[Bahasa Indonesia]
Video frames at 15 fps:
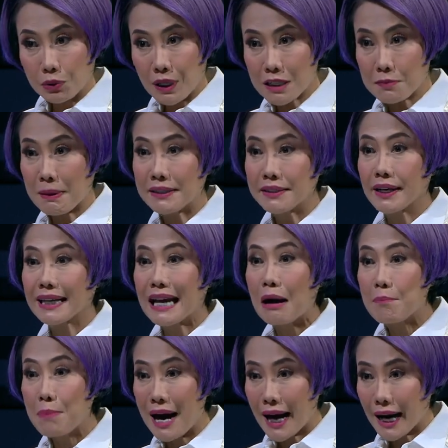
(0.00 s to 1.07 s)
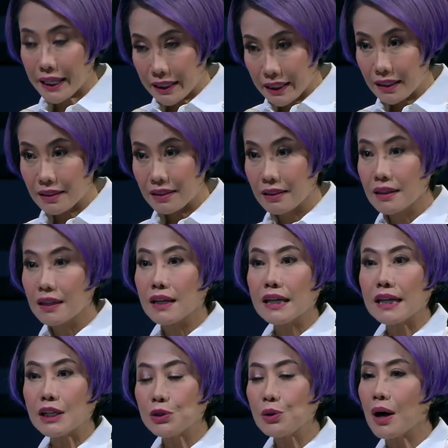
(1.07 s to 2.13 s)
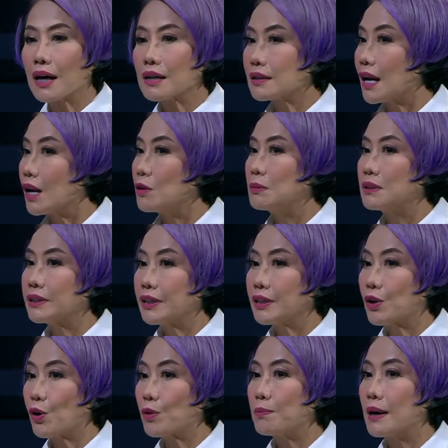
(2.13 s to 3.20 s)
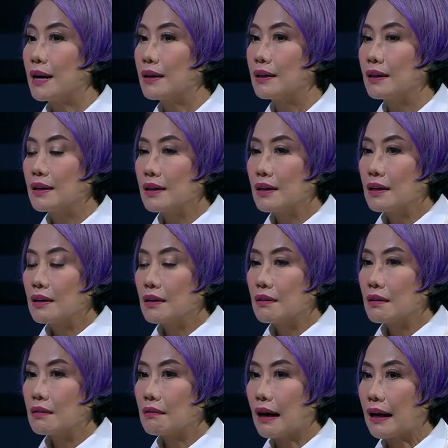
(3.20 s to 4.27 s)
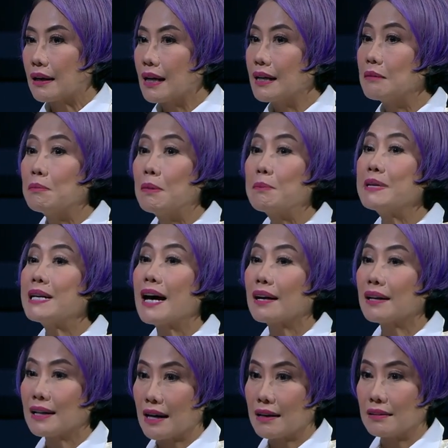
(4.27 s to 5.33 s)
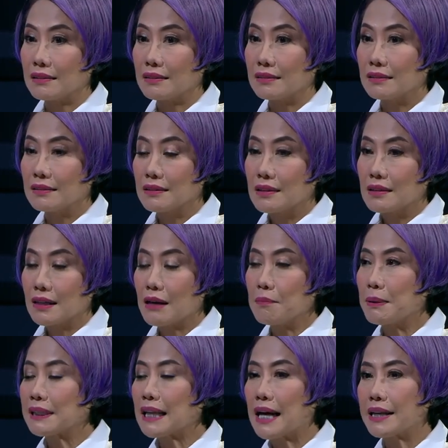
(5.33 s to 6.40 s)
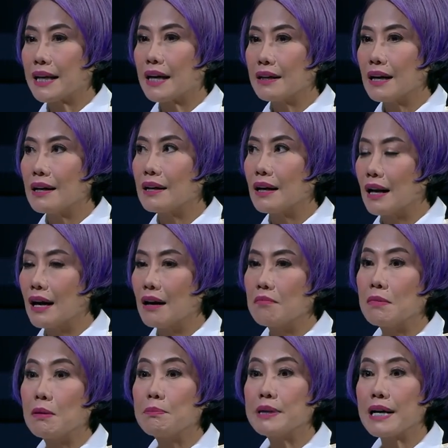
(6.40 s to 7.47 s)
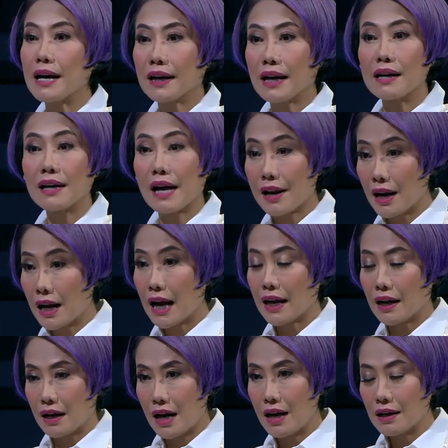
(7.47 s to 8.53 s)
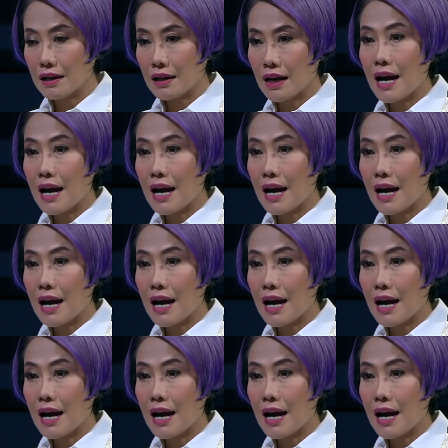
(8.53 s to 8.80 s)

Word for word: tugas pajak yang baik Betul. itu akan selalu menjadi korban Betul. karena membiarkan kan pertanyaannya adalah membiarkan karena nggak enak